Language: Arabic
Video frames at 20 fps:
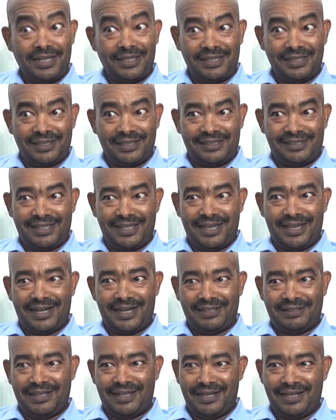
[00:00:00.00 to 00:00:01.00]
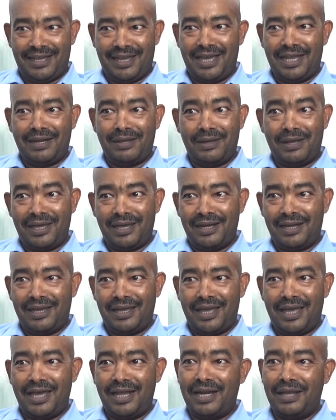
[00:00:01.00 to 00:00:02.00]
اعشق السيارات تعشق السيارات أنا منذ
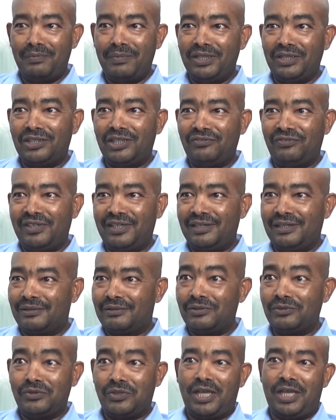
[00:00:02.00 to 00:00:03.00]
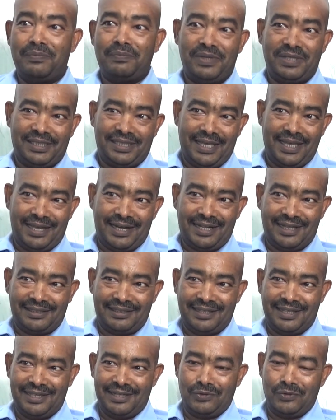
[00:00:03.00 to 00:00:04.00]
الطفوله انا من طفل كنت احب السيارات
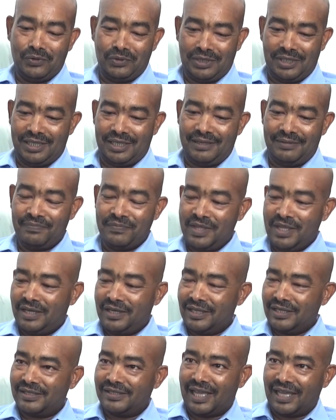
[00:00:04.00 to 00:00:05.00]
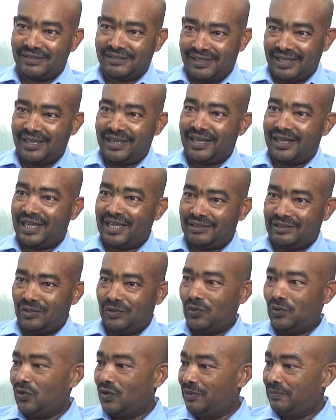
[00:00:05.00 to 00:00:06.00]
نعم. يعني كنت نصنع السيارات
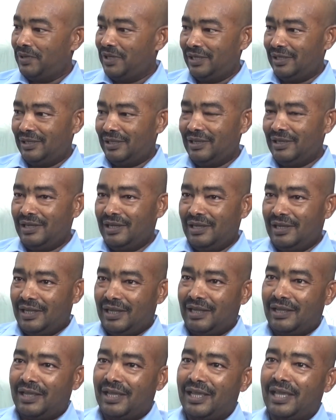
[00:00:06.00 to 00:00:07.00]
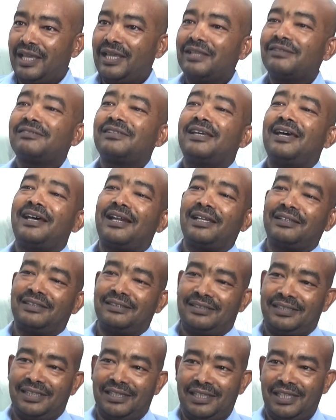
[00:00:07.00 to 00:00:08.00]
اللي هو بال السيارات الصغيره إيه، أي السيارات
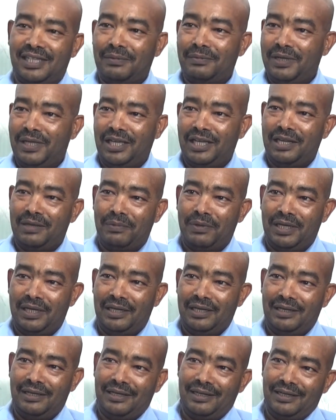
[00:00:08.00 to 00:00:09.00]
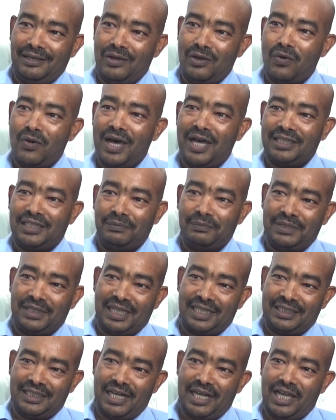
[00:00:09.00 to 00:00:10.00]
الصغيره نعم. بعلب القواطي
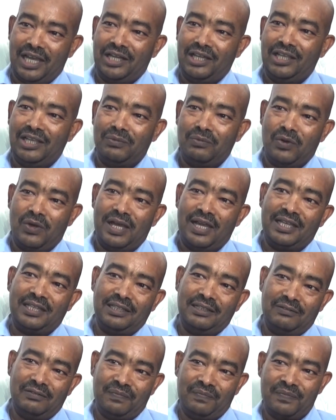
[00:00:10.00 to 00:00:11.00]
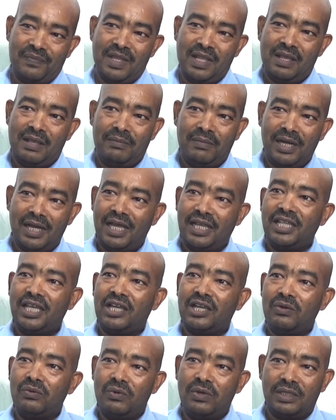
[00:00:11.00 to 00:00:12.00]
بتاعت الحليب وهذا من
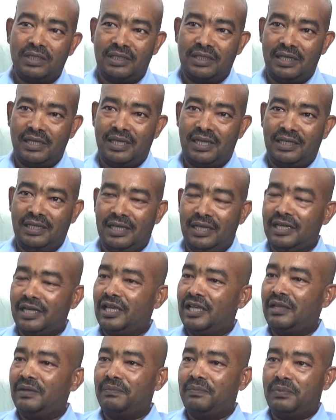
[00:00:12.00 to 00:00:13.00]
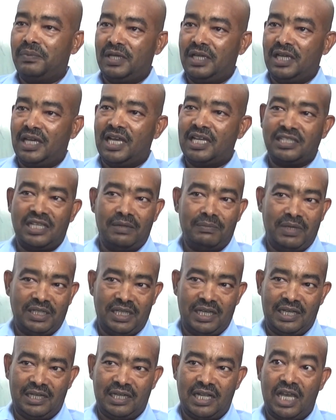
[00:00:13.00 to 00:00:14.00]
هذاك الوقت يعني انا احب هذا
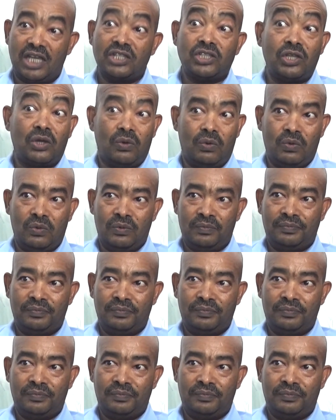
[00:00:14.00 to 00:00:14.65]
المجال اعشقه